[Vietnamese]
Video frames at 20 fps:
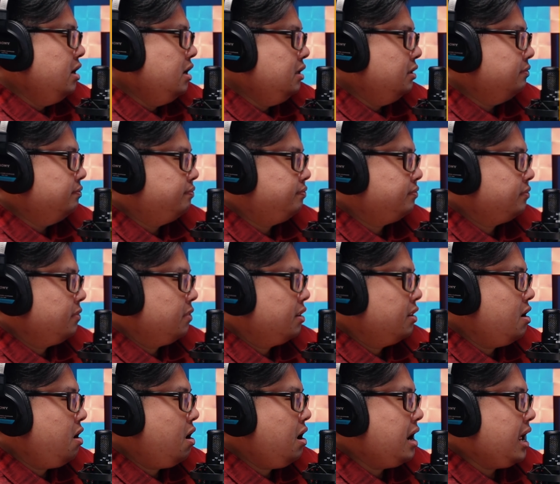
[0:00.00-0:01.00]
nhưng
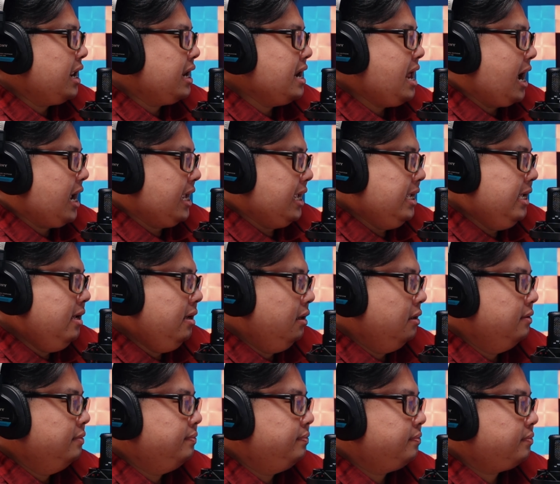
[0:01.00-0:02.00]
nó lại đẩy
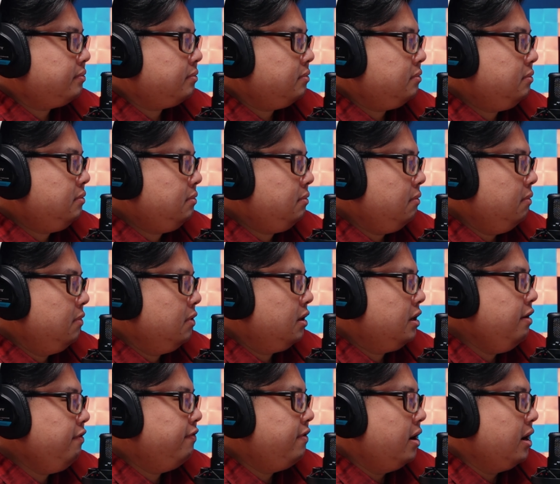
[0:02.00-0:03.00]

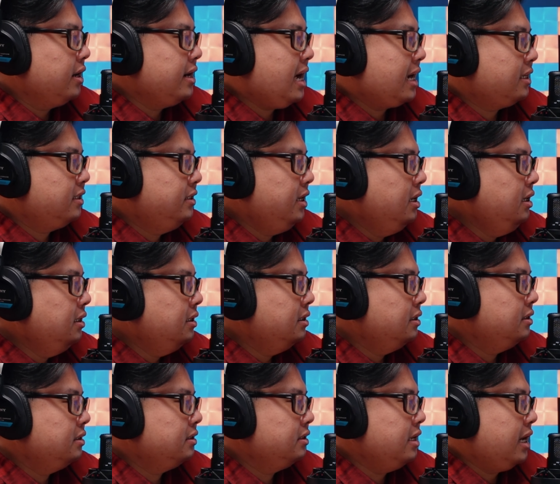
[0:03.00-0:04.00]
cái phần đặc trưng
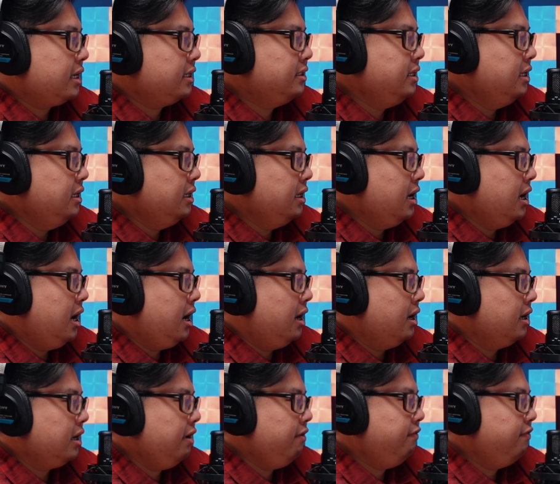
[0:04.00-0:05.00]
đặc trưng
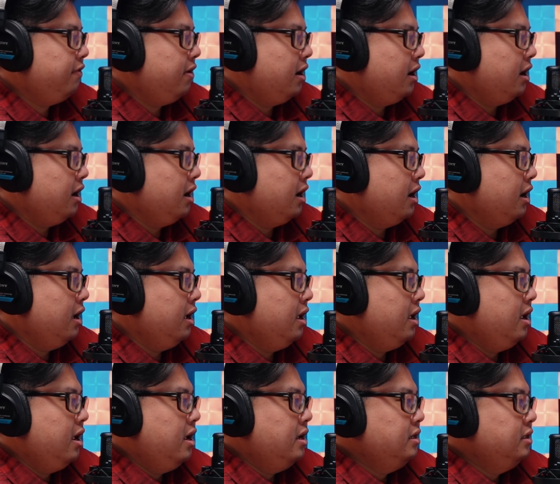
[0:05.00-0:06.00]
ở cái phần
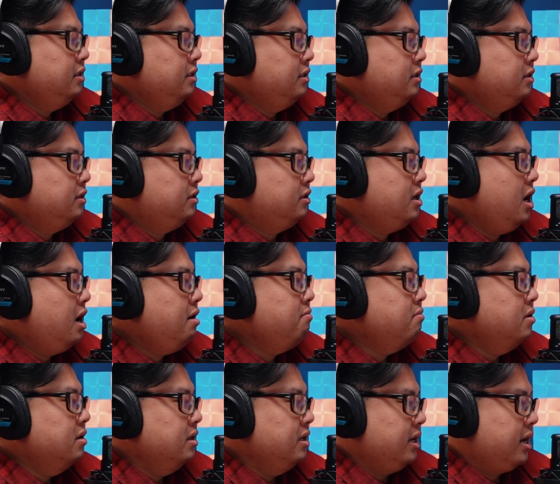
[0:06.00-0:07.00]

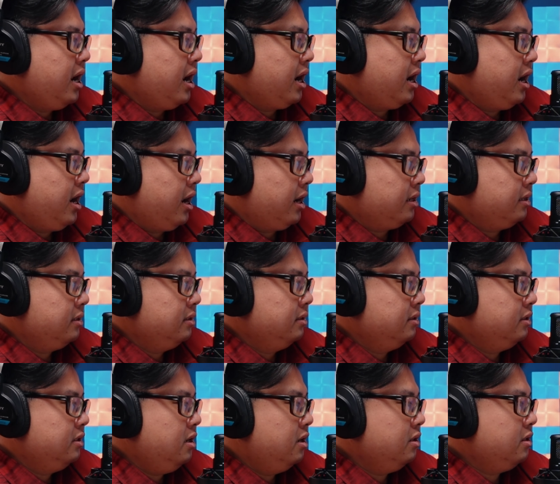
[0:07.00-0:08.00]
trên 10.000 hạt
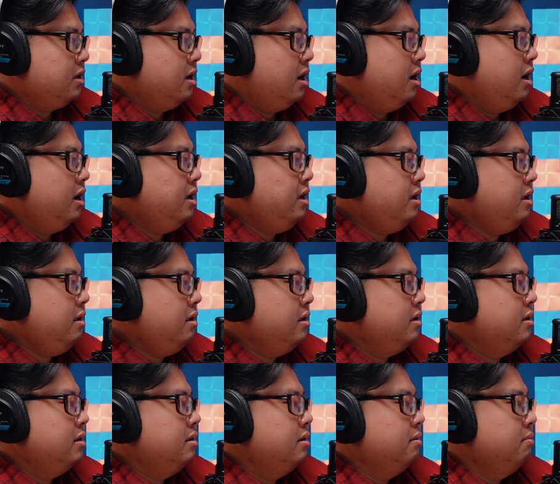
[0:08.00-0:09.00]
cho tới